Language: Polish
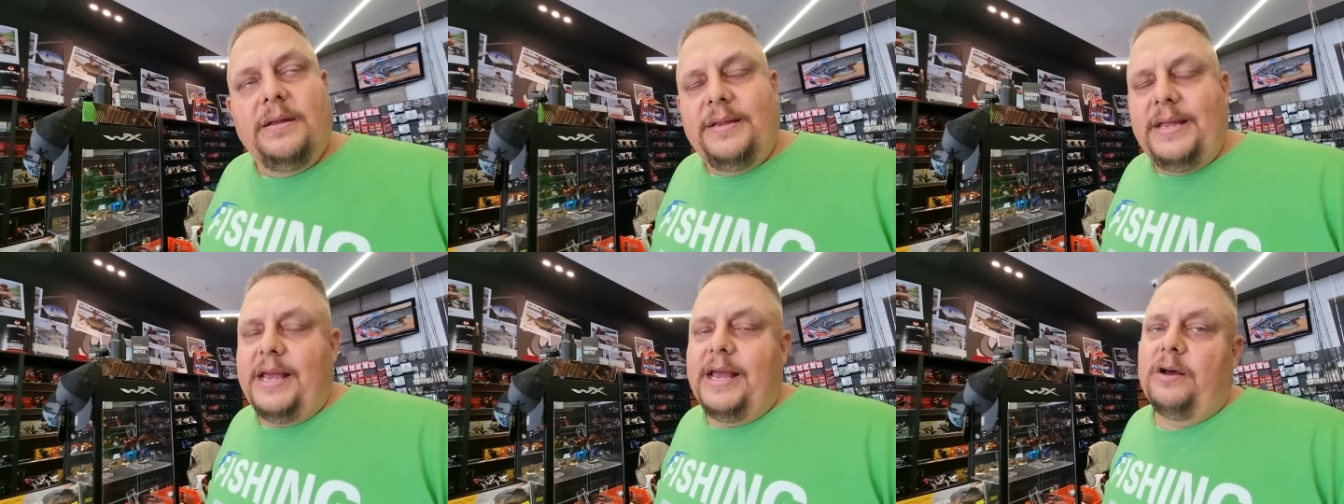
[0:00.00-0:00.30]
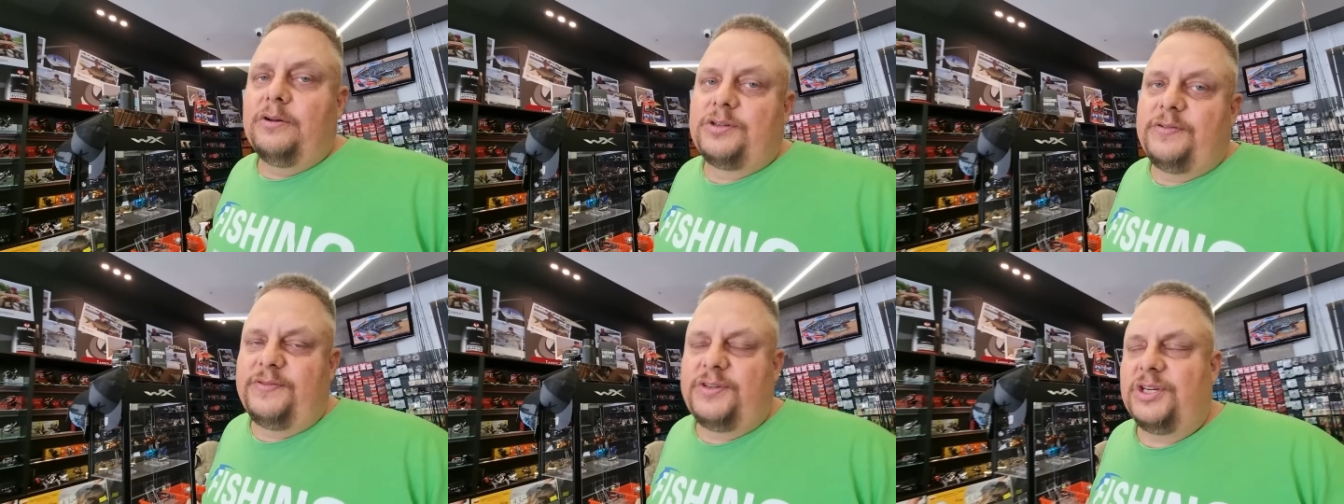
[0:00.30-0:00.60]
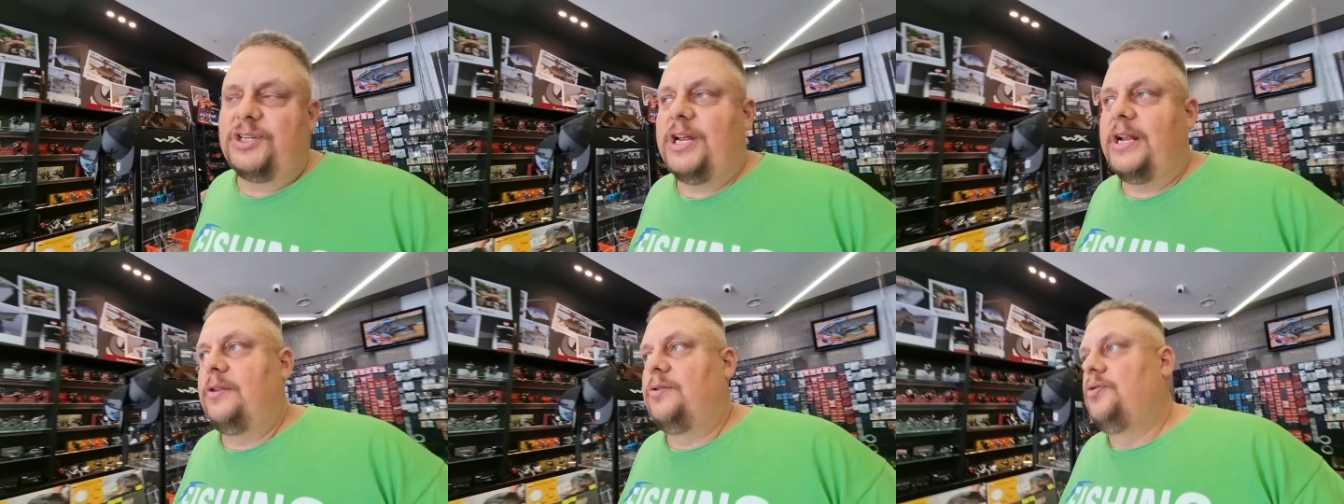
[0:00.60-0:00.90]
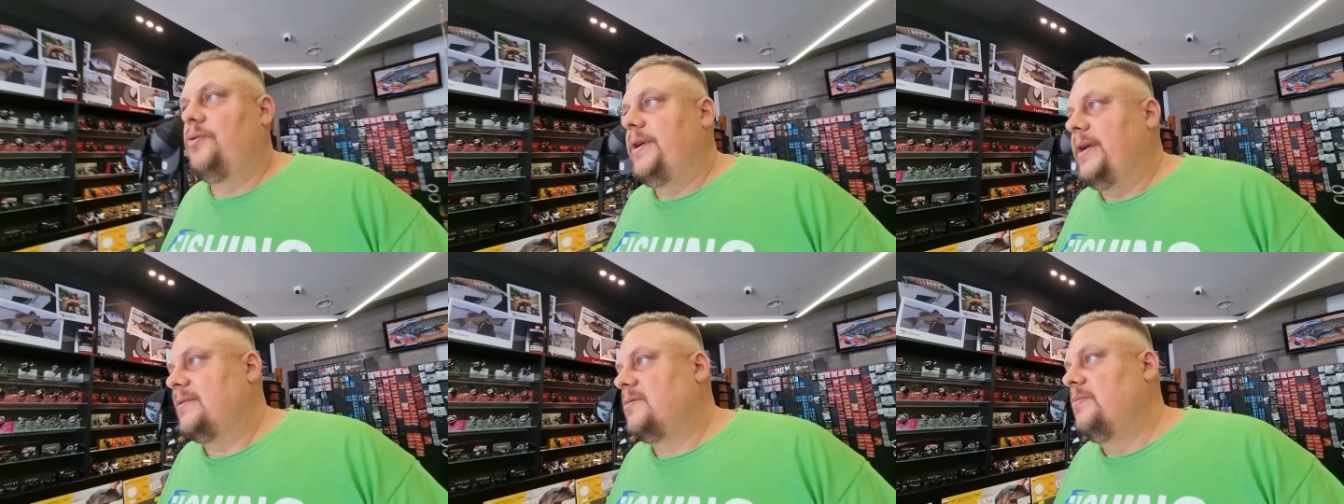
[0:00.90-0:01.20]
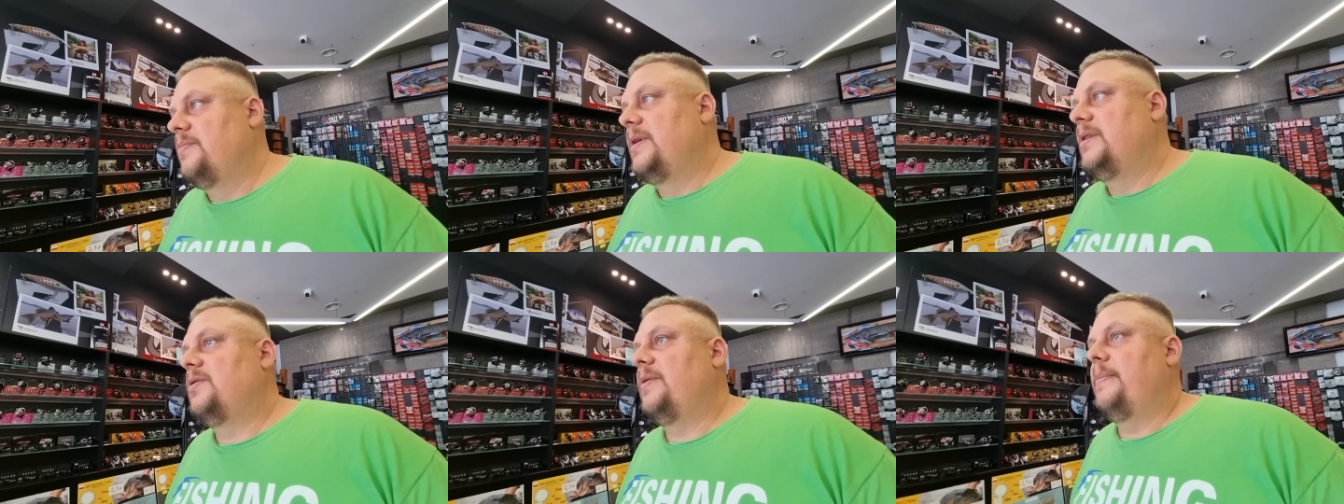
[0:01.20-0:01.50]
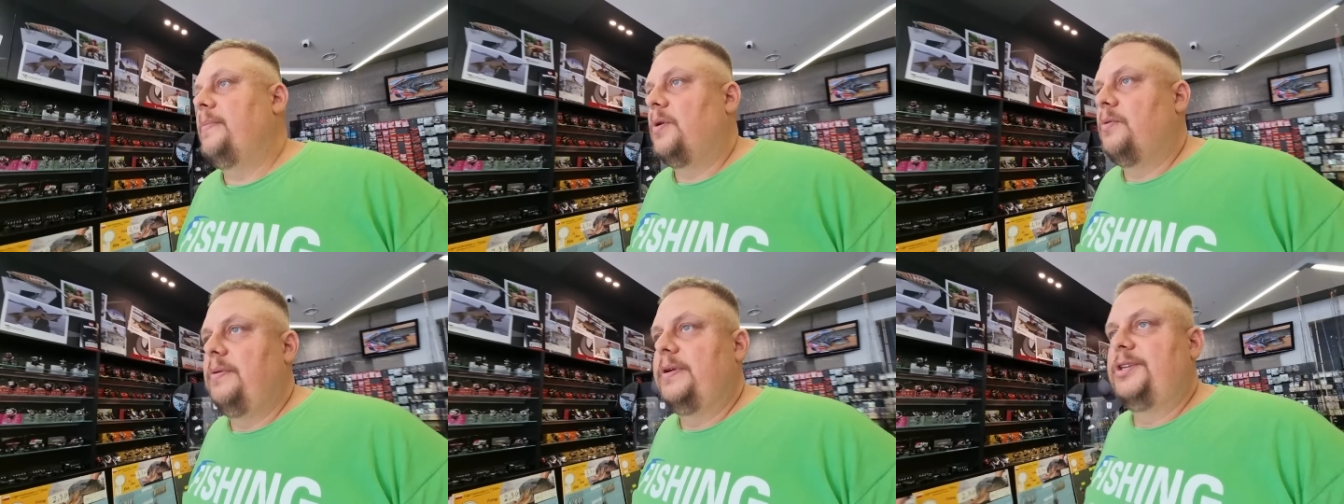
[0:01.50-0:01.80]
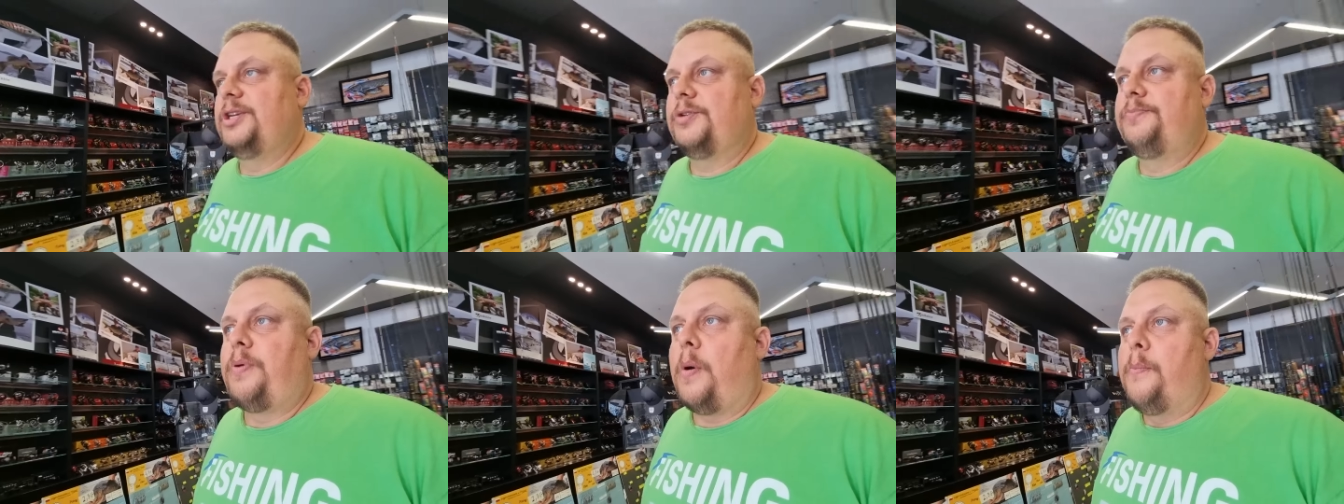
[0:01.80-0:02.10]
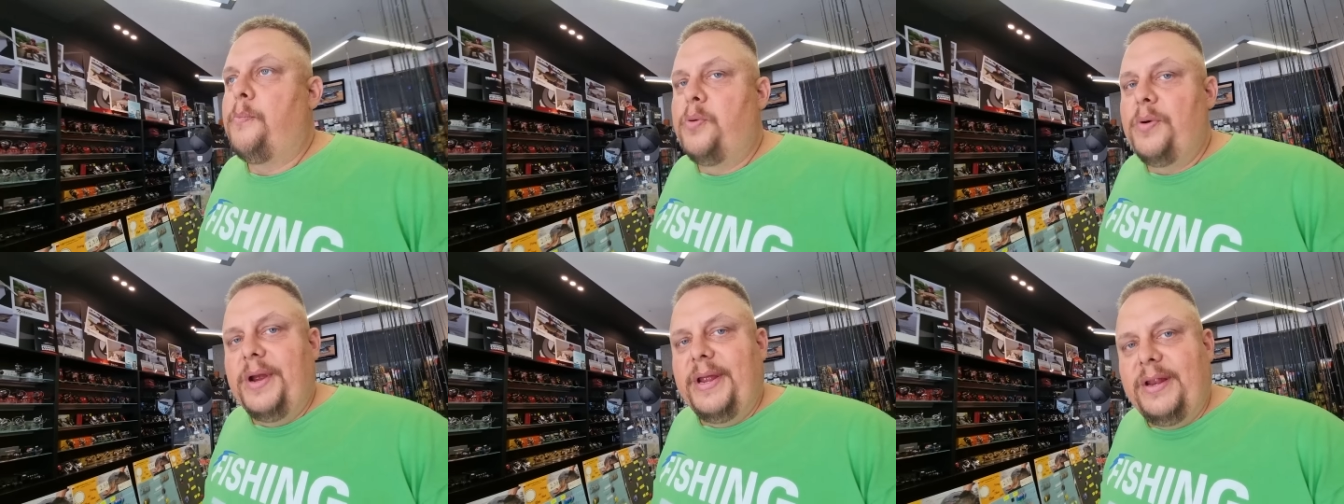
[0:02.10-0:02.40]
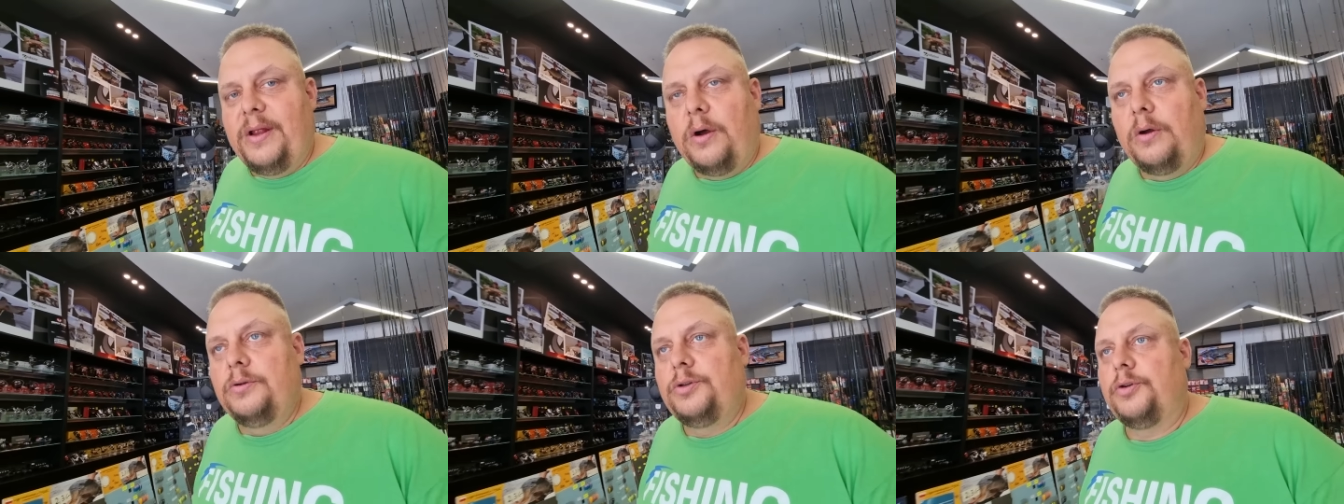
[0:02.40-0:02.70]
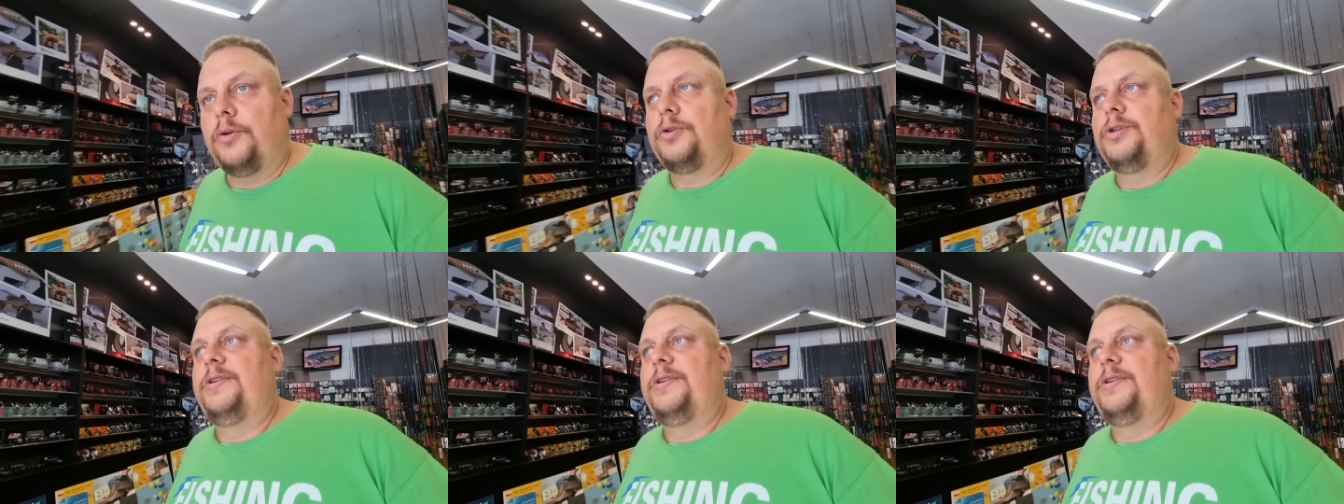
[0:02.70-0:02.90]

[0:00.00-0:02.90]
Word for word: Nie, oczywiście żartuję. Sumki sobie mogły gdzieś popłynąć,